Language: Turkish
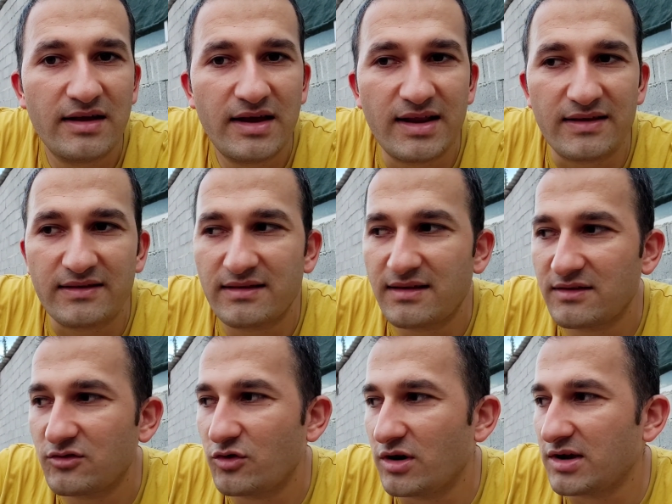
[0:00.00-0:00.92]
en azından
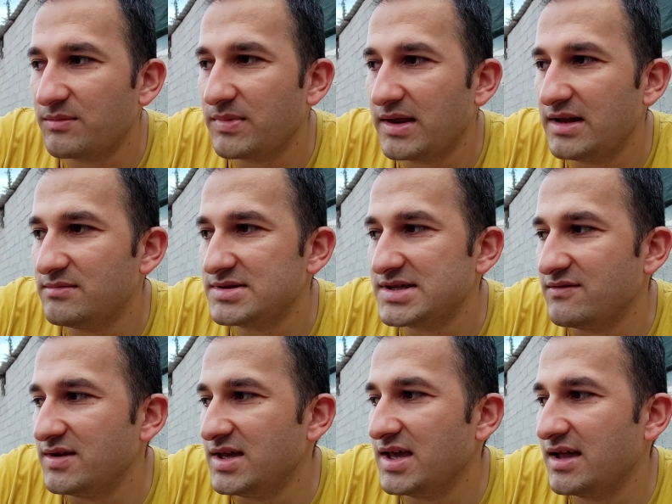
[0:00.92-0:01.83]
şu anki belli bir
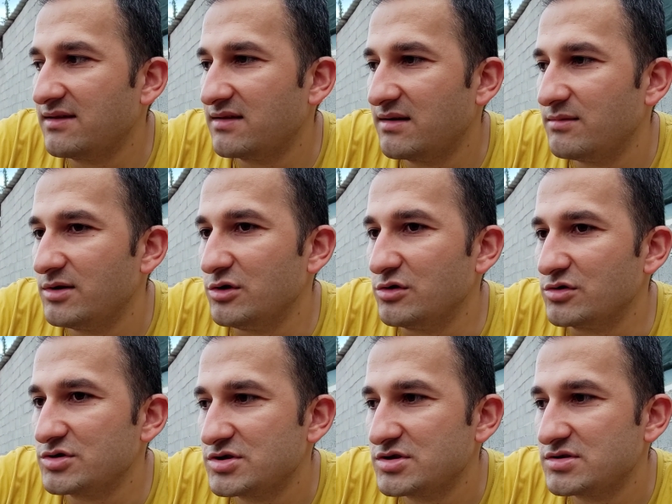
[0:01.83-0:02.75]
seviyeye
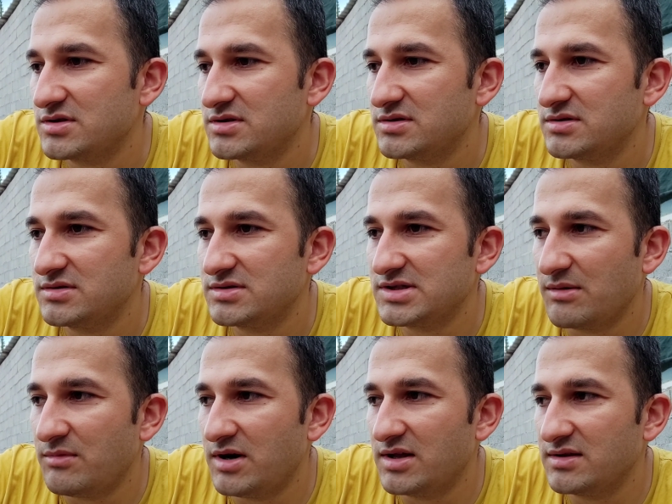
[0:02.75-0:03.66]
getirebiliyoruz.
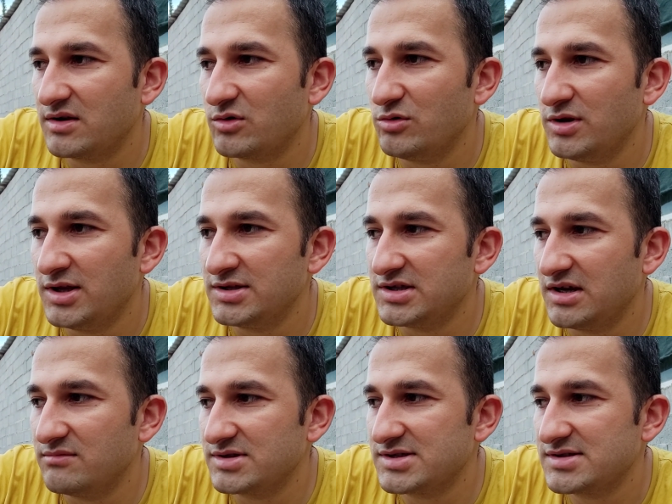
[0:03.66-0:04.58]
Zamanında
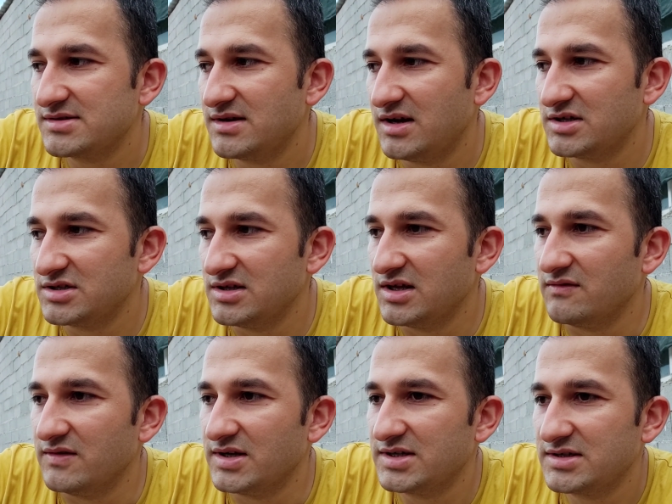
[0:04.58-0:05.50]
kullanacağımız aşılar
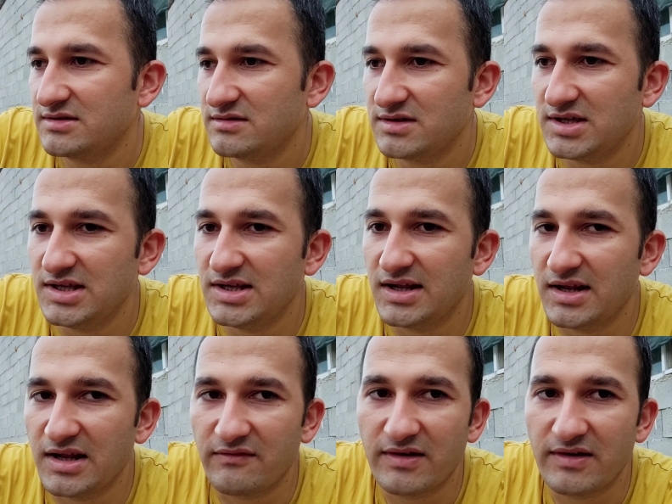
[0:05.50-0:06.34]
var, iğneler